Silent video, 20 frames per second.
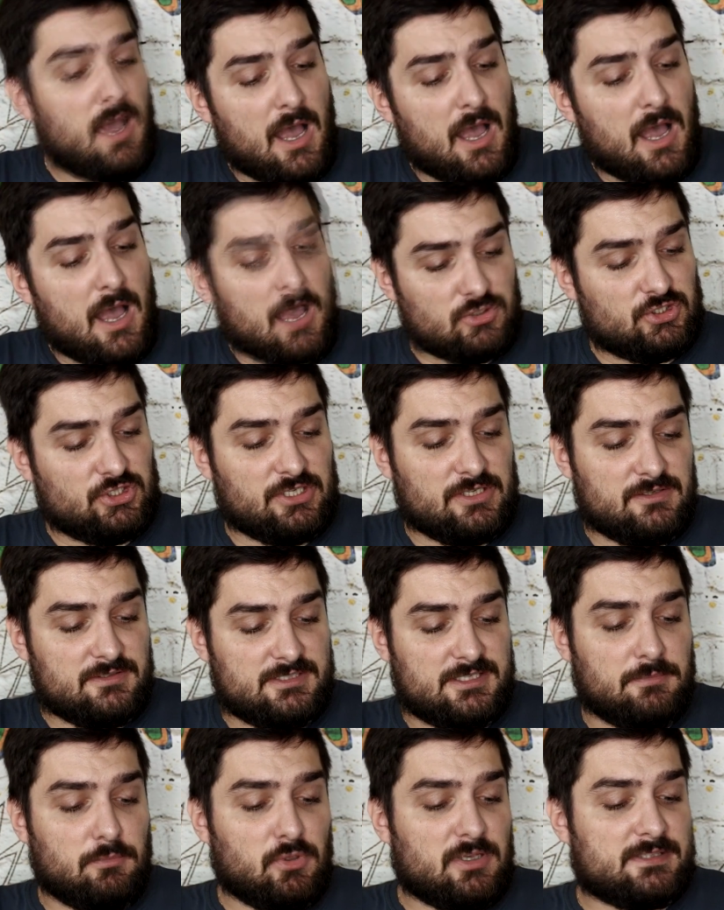А вот
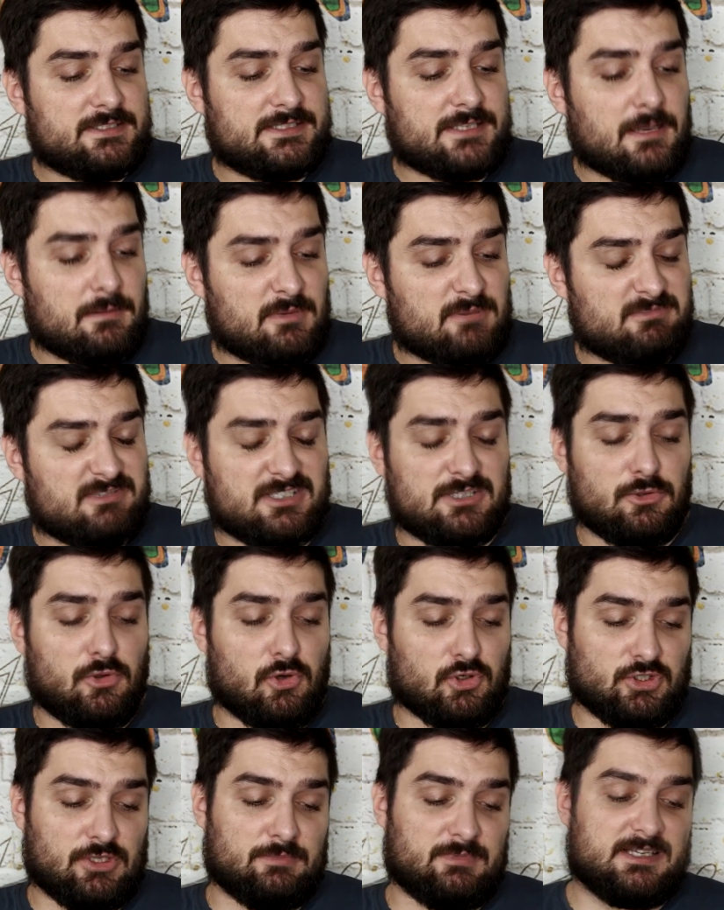Челси будет самым
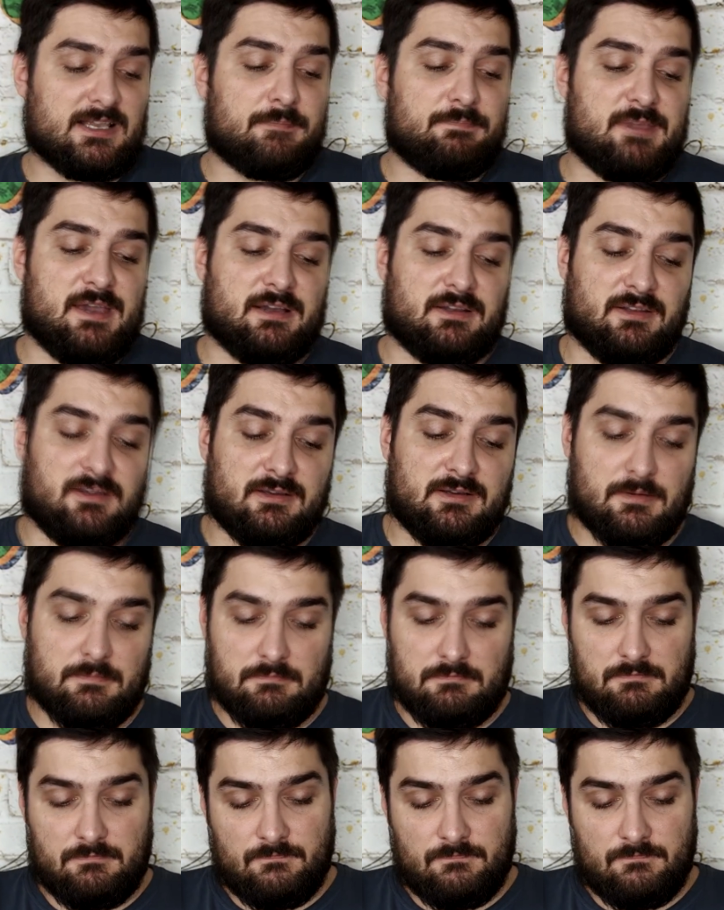сложным соперником.